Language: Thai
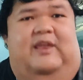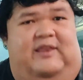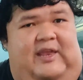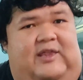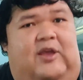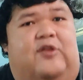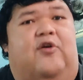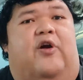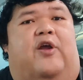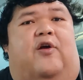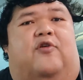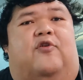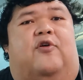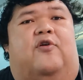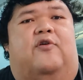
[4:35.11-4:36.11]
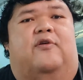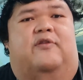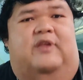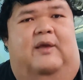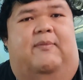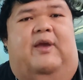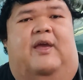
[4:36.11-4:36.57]
นิดๆหน่อยๆหรอกเนาะ
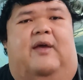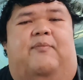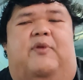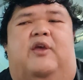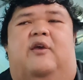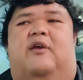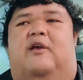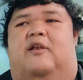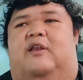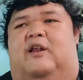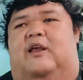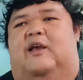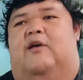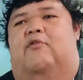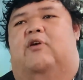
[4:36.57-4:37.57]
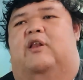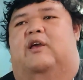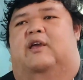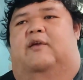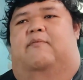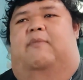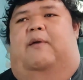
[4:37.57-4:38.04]
จริงไหมครับดังนั้นเขาก็เล
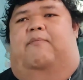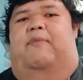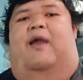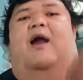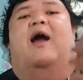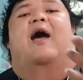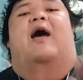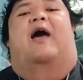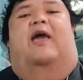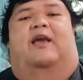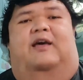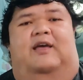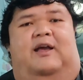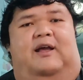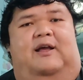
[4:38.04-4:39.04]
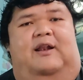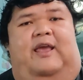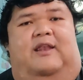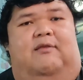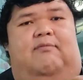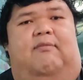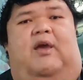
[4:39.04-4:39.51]
ยแบบแบ่งขายครึ่ง
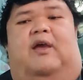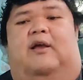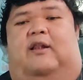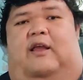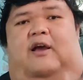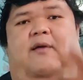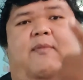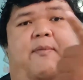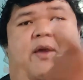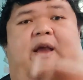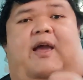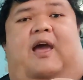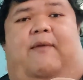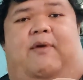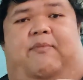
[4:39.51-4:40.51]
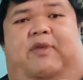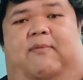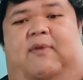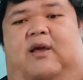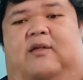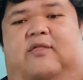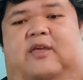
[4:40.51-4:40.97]
ลิตรมั่งแล้วก็มาแบ่งขายแบบนี้
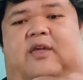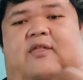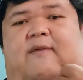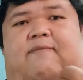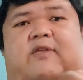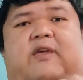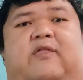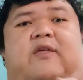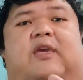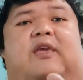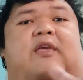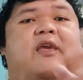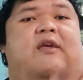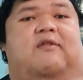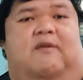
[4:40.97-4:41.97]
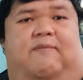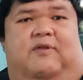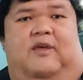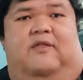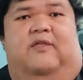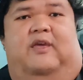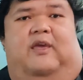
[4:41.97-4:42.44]
มั่ง40 cc 20
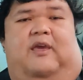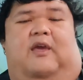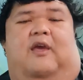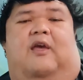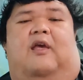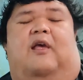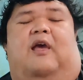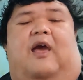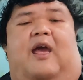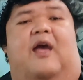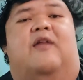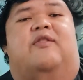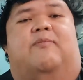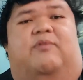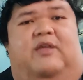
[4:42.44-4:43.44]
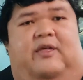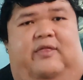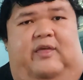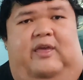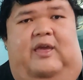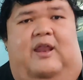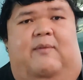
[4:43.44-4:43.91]
cc 50
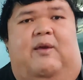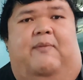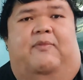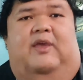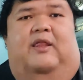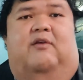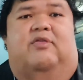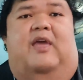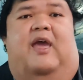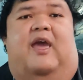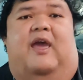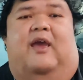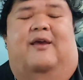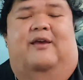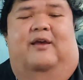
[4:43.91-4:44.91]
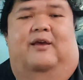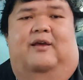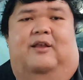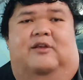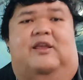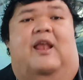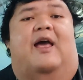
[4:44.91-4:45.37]
cc อะไรแบบนี้แล้ว
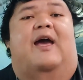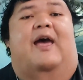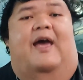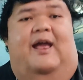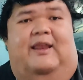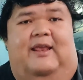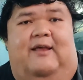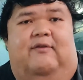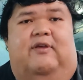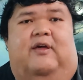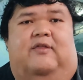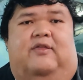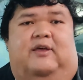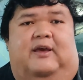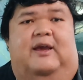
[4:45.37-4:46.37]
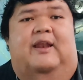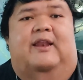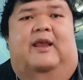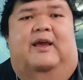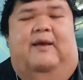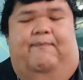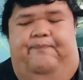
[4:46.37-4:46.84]
แต่ราคาที่เราจะซื้อกัน
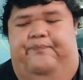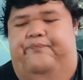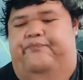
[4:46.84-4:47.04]
นะครับ